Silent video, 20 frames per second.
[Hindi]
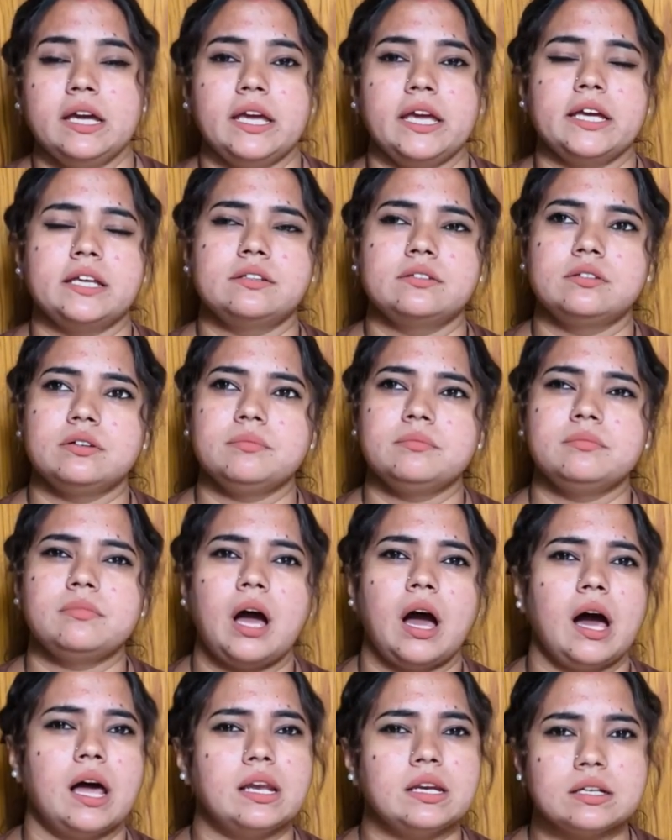एकदम
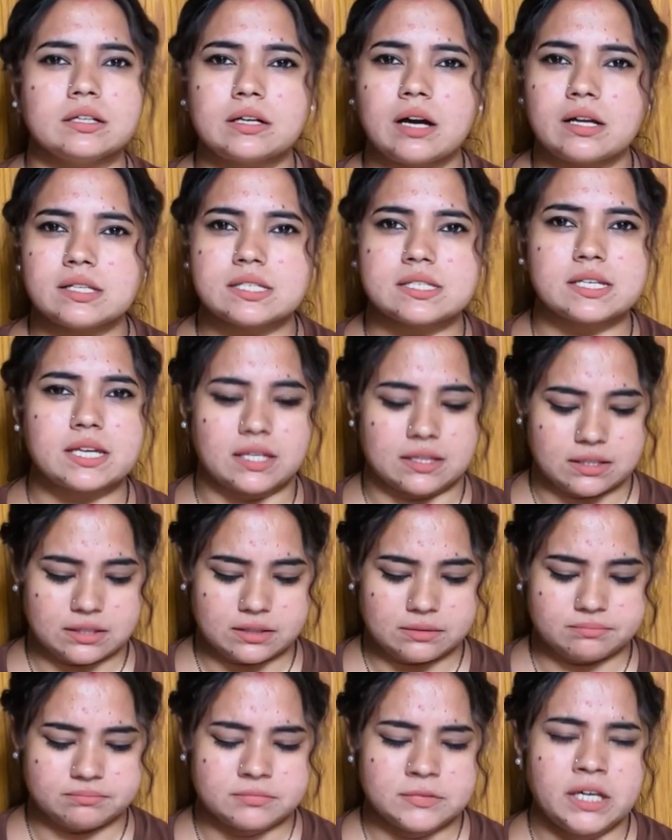हल्का जैसे कहते हैं
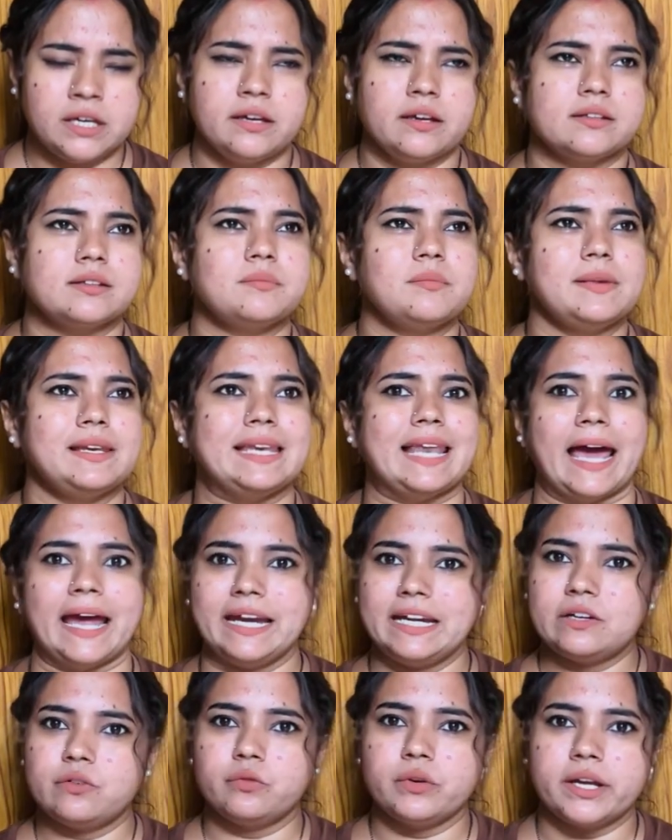ना एकदम
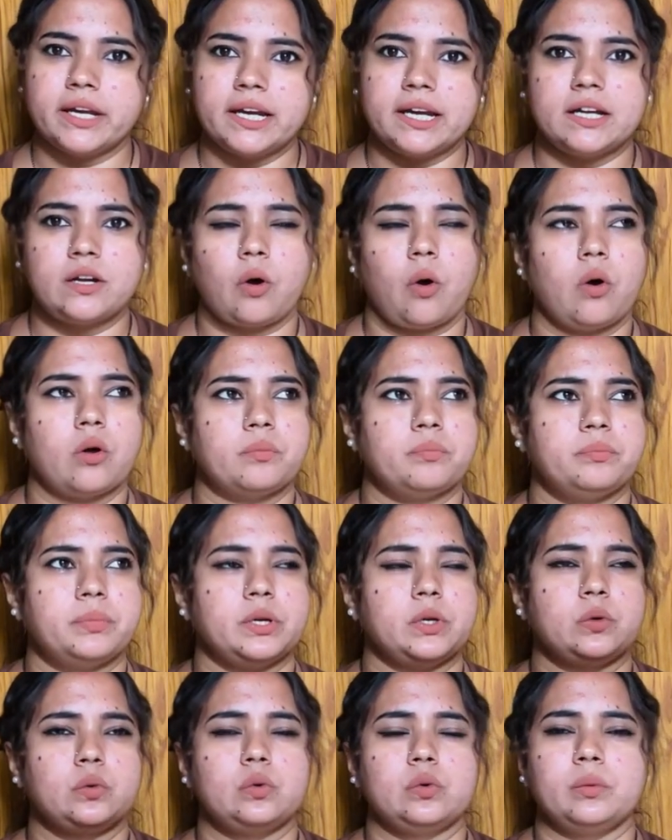लाइट वेट और
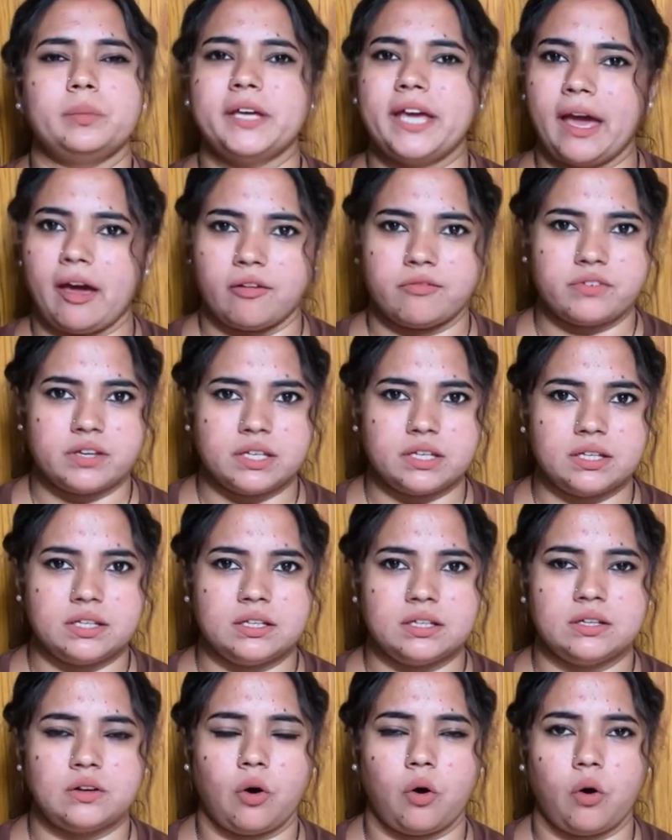बिल्कुल भी हैवी
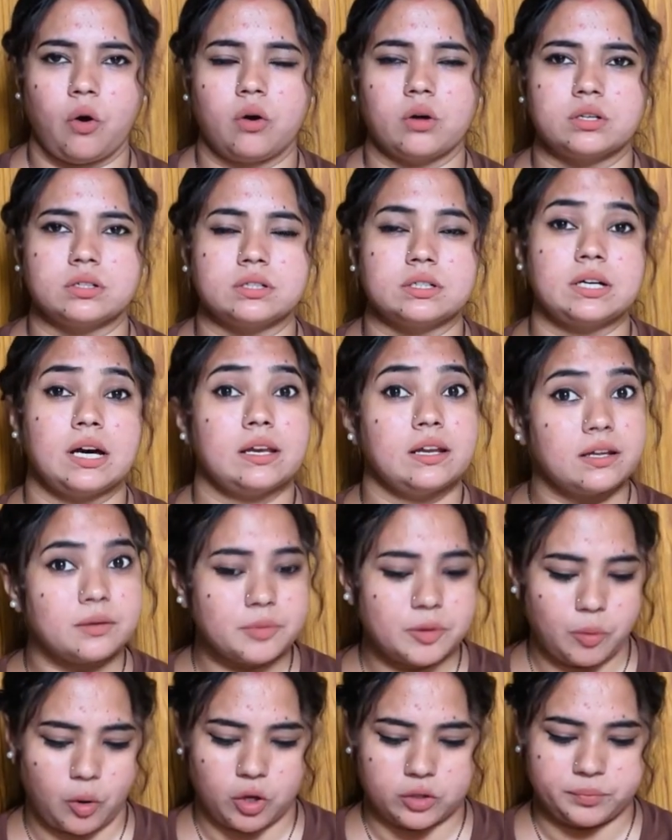नहीं और कलर
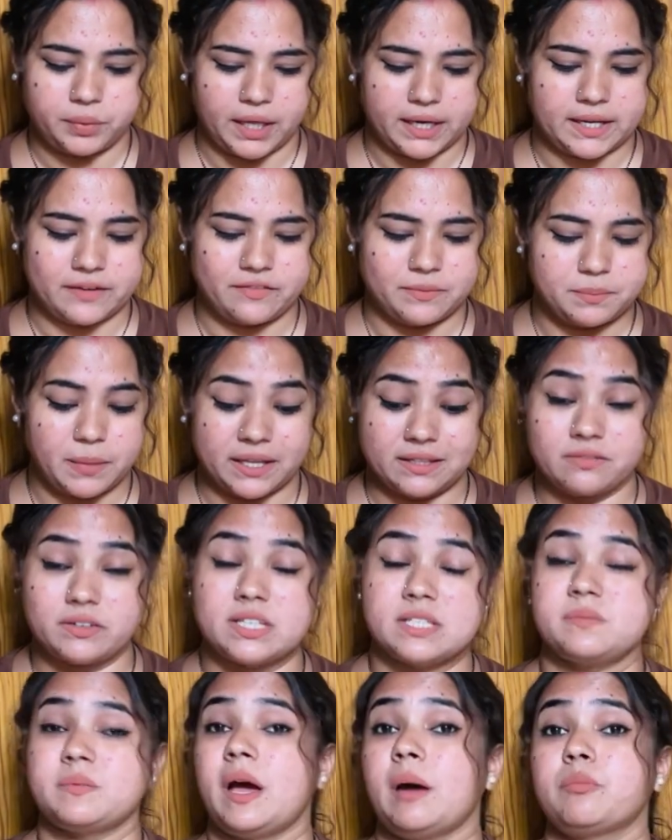भी बहुत प्यारा है बाय द वे
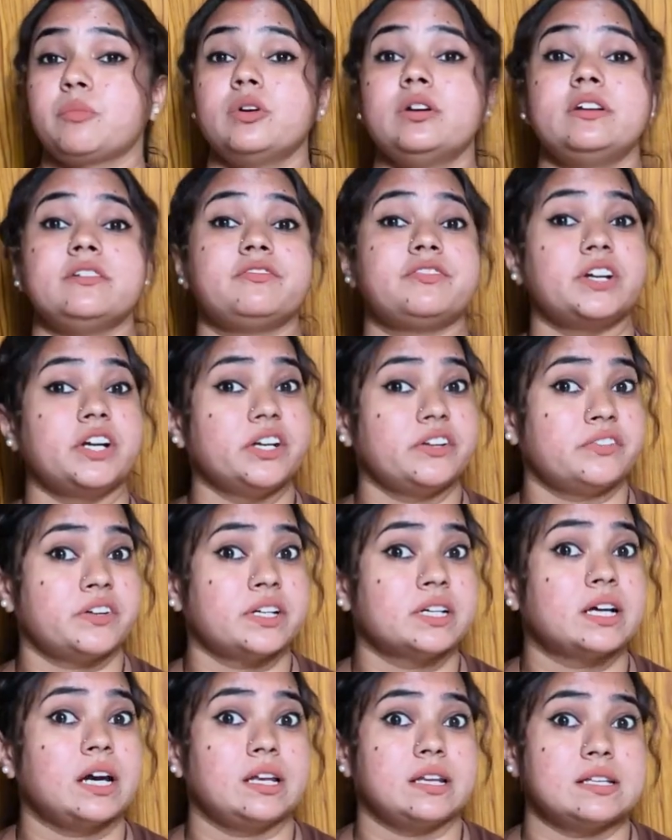इसमें आपको डिफरेंट
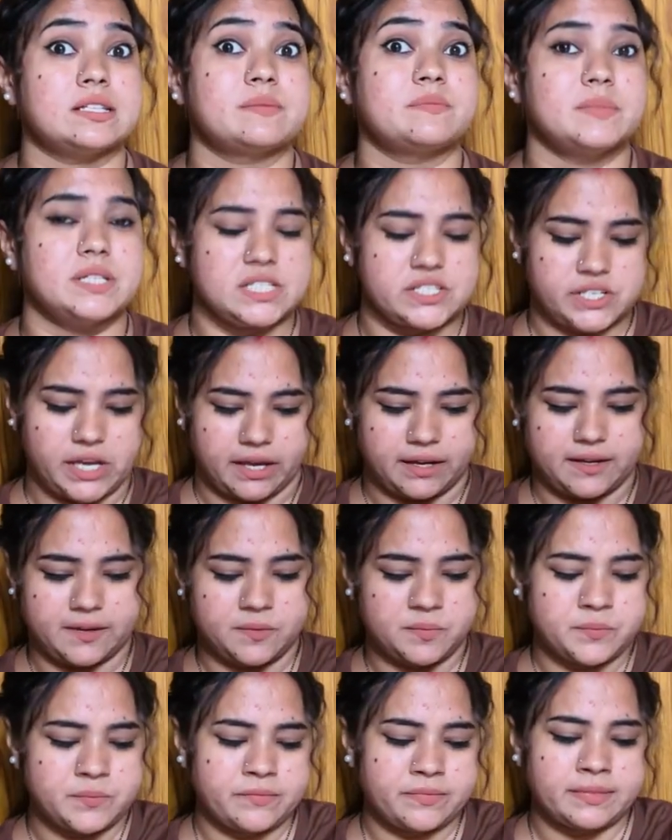डिफरेंट कलर्स मिल जाएंगे
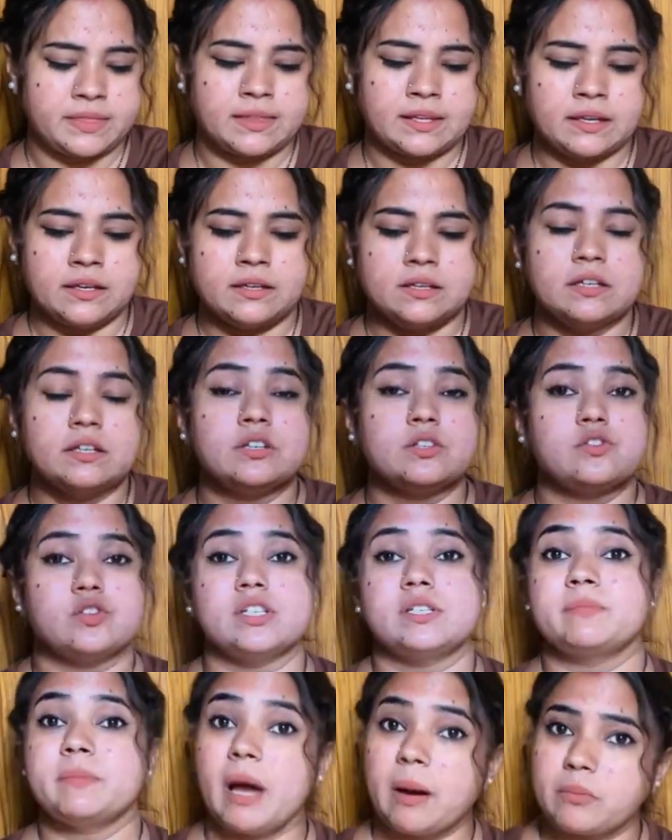सो so,
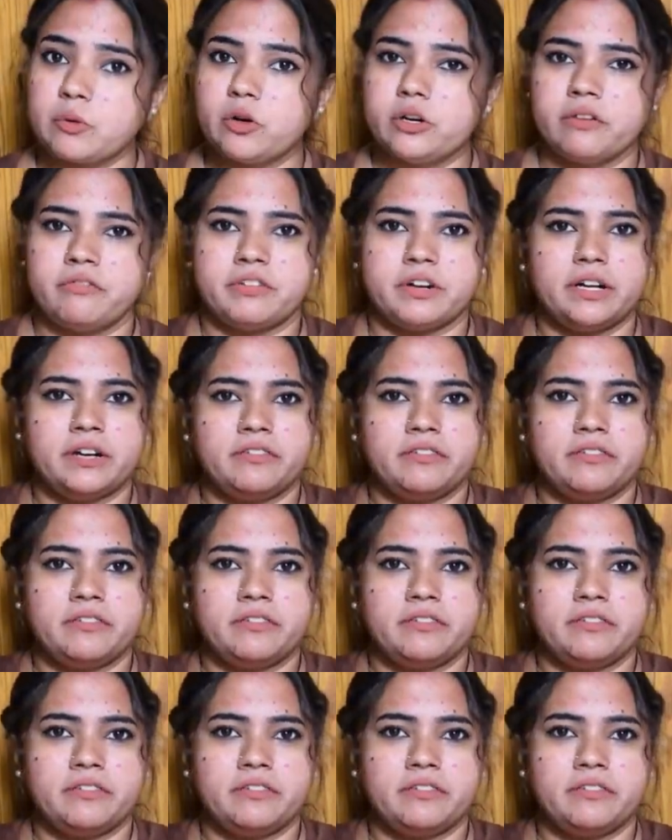इसमें आपको डिफरेंट